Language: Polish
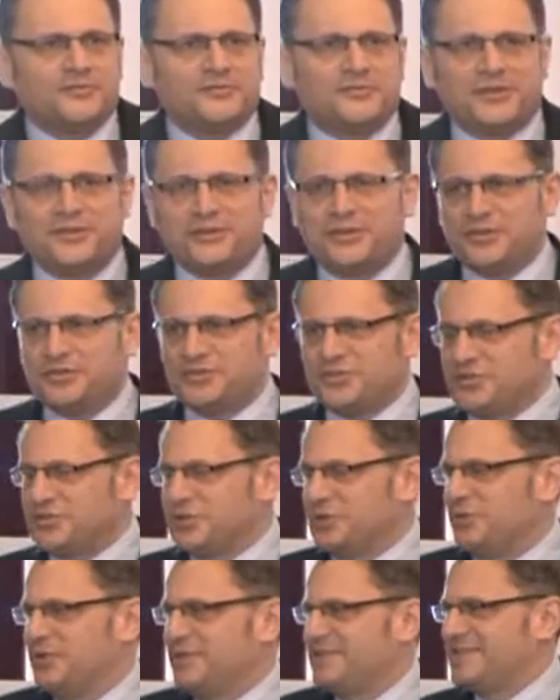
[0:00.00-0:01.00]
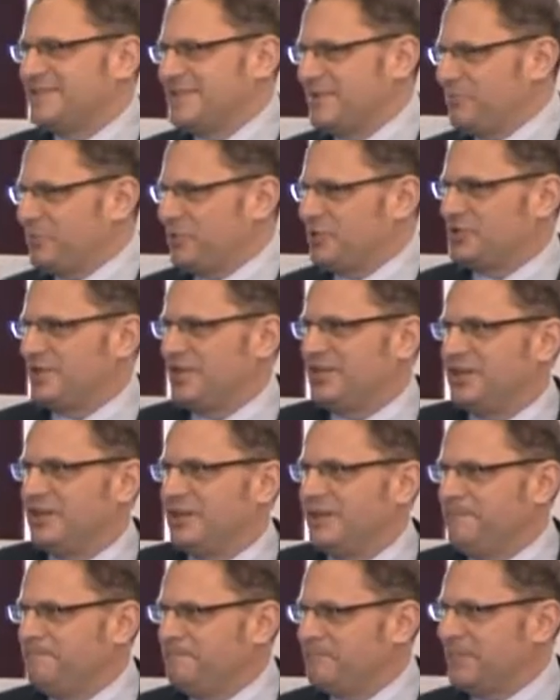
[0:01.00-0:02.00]
E, serdecznie dziękuję za zaproszenie
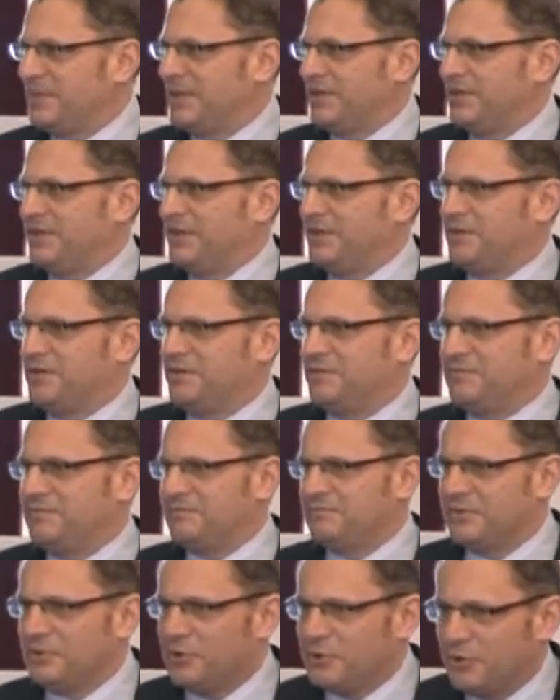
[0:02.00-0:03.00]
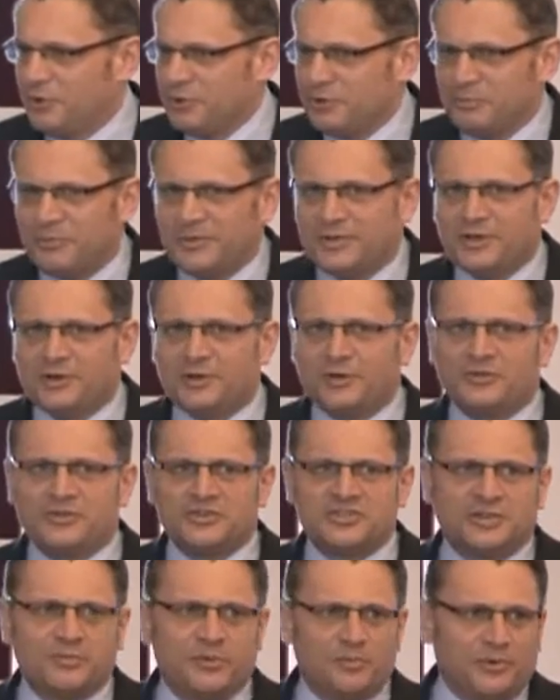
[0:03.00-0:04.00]
e, gronu
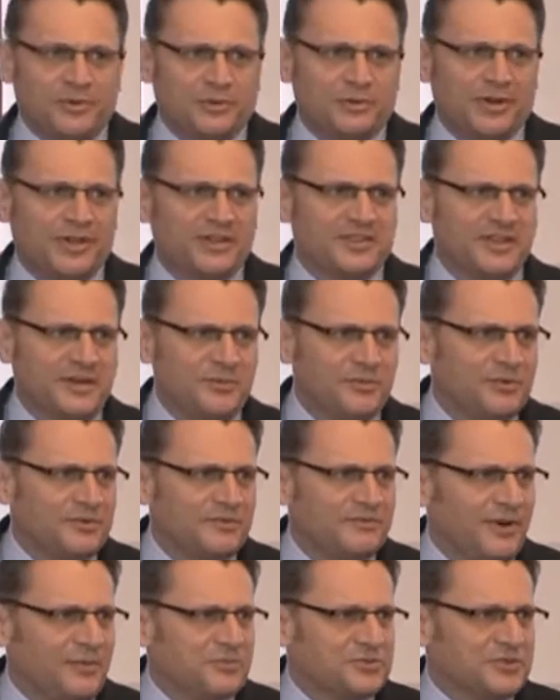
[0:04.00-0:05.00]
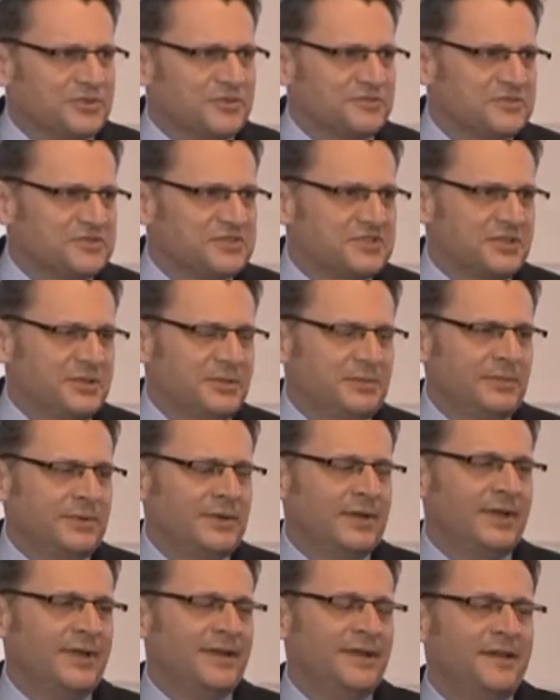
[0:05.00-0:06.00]
pedagogicznemu, panu radnemu i wam przede wszystkim.
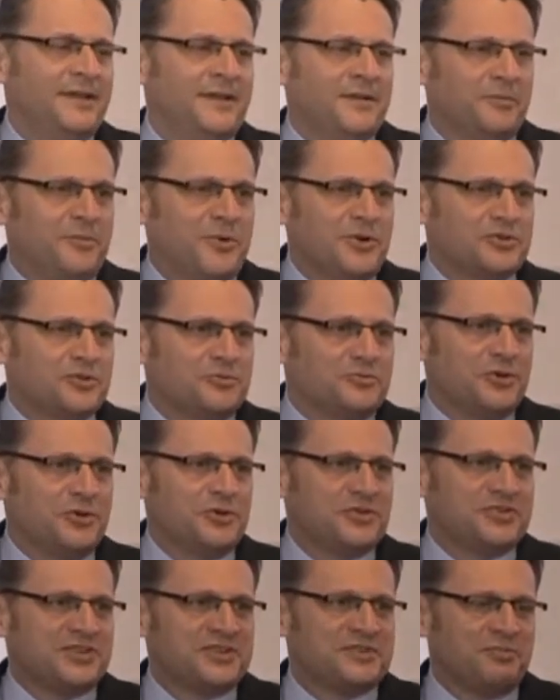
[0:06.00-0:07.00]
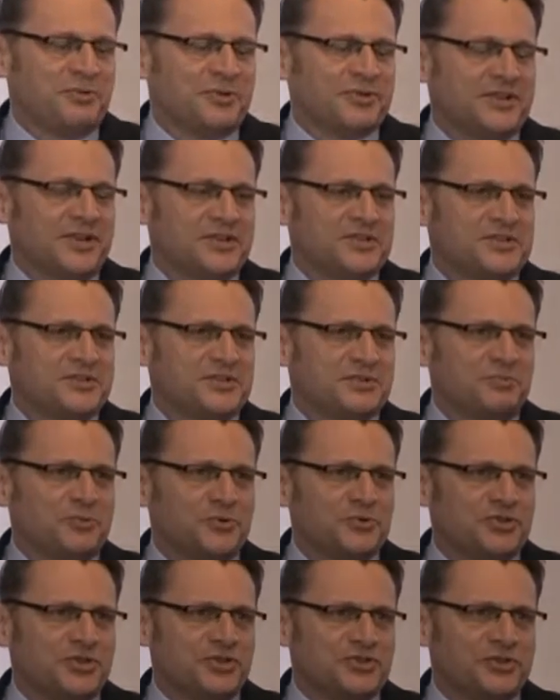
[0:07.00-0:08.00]
Bardzo mieliście się spotkać z
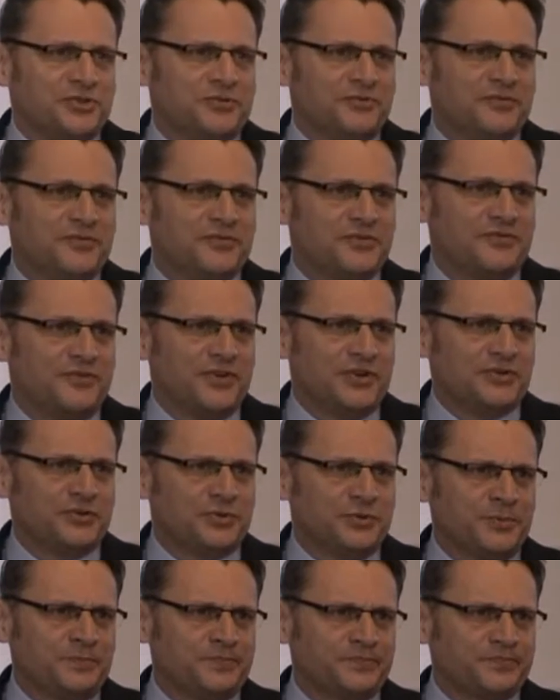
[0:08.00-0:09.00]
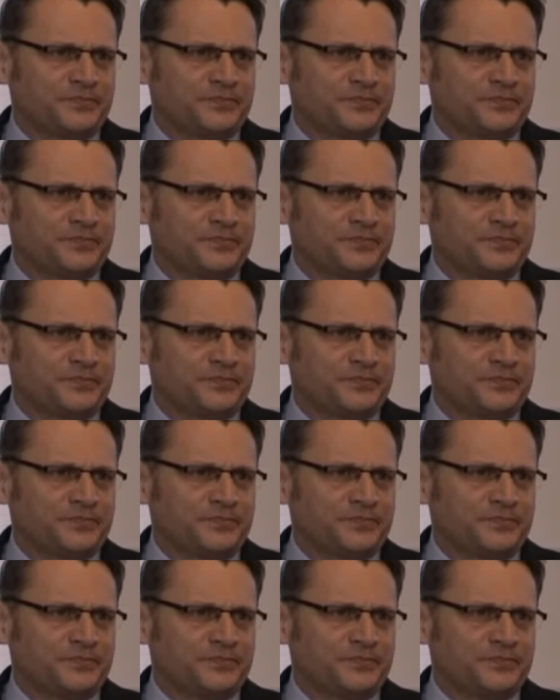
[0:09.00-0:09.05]
młodzieżą w świeciu.